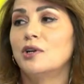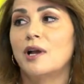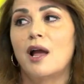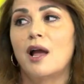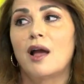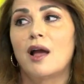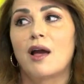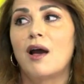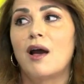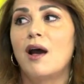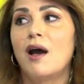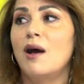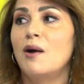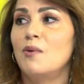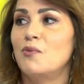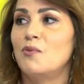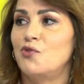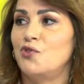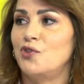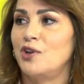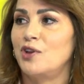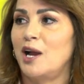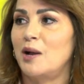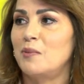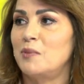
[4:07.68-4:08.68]
قام
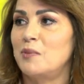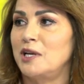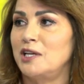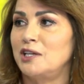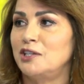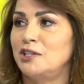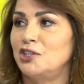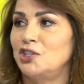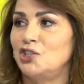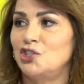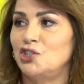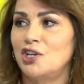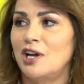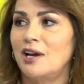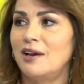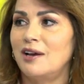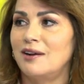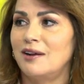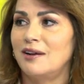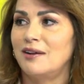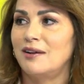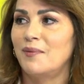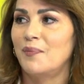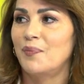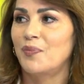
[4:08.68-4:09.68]
في عمل
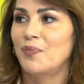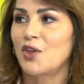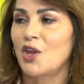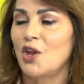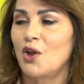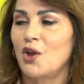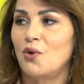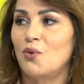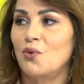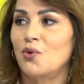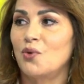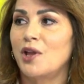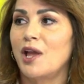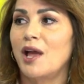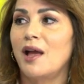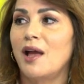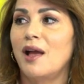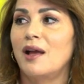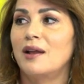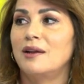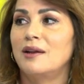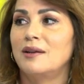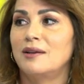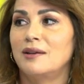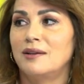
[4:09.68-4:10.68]
النجارة
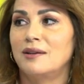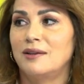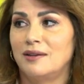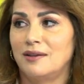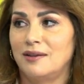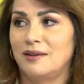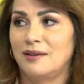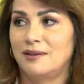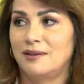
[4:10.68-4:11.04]
وكان على ما يبدو